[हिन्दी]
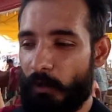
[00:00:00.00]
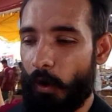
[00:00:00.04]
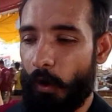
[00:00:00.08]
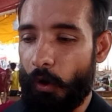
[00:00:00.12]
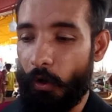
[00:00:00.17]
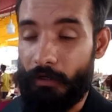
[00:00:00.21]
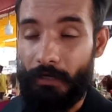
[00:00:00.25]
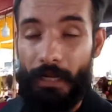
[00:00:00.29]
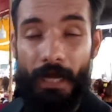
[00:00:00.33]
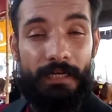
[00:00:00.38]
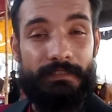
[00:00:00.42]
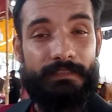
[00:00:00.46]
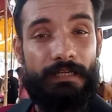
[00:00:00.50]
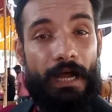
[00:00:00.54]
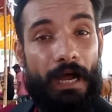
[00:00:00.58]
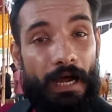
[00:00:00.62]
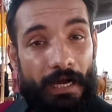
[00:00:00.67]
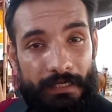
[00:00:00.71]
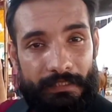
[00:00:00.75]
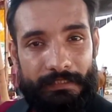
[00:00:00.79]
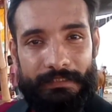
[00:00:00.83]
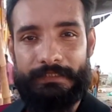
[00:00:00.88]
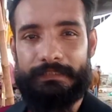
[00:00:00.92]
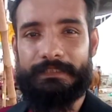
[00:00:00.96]
और आज
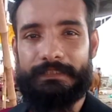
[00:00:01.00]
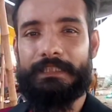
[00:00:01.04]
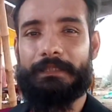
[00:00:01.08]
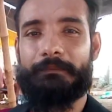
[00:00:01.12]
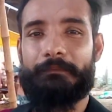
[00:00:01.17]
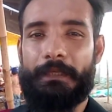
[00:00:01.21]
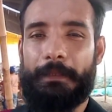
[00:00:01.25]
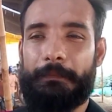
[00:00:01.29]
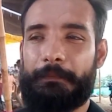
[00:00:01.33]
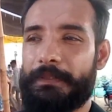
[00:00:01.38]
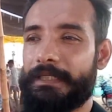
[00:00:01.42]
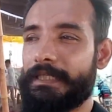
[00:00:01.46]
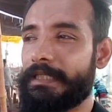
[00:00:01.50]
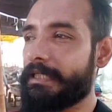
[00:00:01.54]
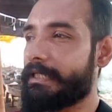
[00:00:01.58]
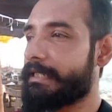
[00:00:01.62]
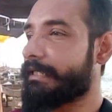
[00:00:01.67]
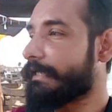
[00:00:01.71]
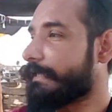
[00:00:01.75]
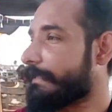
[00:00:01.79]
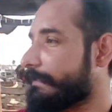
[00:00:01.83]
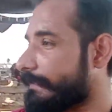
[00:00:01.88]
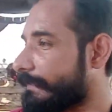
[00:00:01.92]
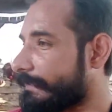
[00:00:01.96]
आखिरी दिन में भी
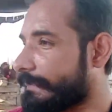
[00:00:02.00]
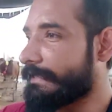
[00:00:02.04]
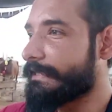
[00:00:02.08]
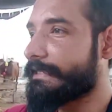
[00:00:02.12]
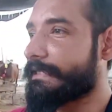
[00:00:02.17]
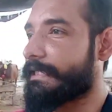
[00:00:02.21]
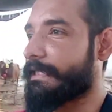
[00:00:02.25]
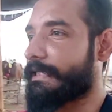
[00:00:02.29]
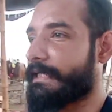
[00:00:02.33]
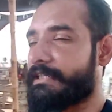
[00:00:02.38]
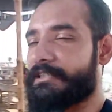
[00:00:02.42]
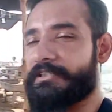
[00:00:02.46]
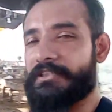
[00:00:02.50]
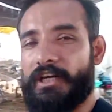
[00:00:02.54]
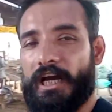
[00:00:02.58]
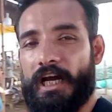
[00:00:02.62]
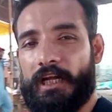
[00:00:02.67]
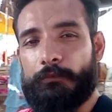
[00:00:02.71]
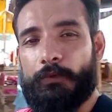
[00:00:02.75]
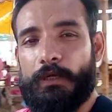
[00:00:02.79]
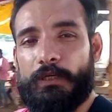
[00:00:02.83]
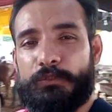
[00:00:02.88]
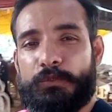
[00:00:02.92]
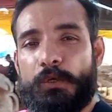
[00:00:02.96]
यकीन करें
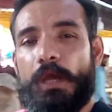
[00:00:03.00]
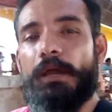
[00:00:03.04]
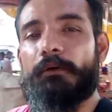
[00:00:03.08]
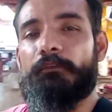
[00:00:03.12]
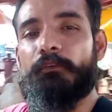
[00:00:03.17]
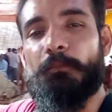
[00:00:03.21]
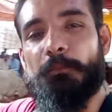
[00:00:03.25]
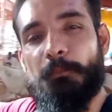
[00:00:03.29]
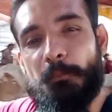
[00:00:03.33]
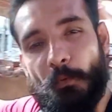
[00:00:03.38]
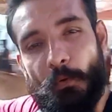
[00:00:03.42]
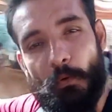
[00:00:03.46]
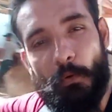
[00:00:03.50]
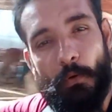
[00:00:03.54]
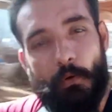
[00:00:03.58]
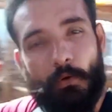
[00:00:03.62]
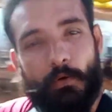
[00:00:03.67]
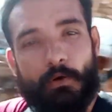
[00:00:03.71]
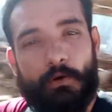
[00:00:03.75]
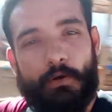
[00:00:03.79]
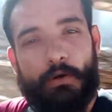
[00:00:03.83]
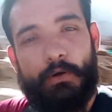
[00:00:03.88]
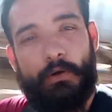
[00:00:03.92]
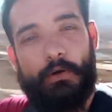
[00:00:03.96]
जानवर जो है वो
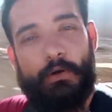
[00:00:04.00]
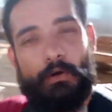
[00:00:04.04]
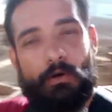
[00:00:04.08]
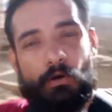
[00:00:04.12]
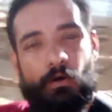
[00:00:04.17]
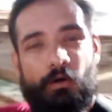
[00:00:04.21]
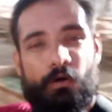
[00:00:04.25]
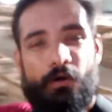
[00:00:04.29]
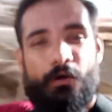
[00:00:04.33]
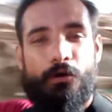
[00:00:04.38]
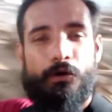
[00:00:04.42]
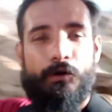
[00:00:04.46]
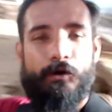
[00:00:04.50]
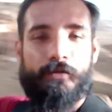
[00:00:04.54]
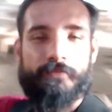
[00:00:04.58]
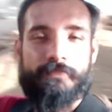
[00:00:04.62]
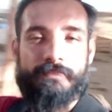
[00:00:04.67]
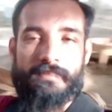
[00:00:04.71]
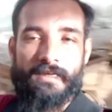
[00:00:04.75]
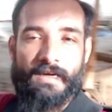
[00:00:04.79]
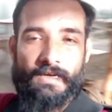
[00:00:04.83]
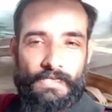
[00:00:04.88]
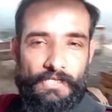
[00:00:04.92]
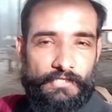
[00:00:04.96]
बहुत
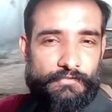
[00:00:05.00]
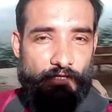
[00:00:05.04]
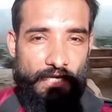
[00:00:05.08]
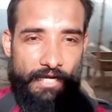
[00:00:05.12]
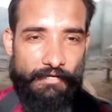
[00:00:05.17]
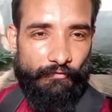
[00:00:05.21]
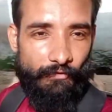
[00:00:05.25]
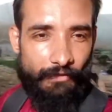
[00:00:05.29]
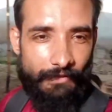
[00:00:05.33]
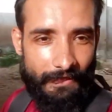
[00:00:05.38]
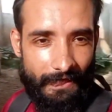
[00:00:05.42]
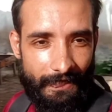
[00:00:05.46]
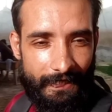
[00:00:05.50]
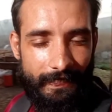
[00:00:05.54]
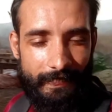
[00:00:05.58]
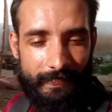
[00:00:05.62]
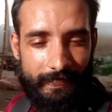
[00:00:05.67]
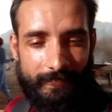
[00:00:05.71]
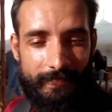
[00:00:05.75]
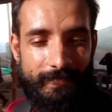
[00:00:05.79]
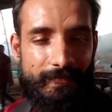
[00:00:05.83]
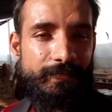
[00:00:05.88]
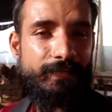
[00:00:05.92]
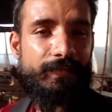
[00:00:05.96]
सारे जो है वो रह गए
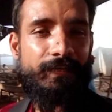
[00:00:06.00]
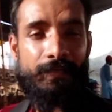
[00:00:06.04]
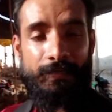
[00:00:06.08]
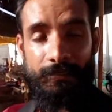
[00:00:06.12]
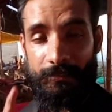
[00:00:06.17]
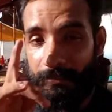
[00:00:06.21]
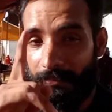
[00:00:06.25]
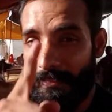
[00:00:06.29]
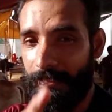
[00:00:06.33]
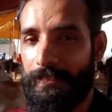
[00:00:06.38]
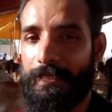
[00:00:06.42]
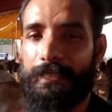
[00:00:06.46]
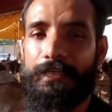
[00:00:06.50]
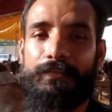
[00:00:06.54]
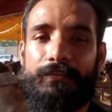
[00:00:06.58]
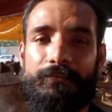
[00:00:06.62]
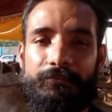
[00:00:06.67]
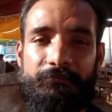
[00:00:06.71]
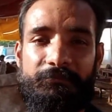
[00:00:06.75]
हैं लेकिन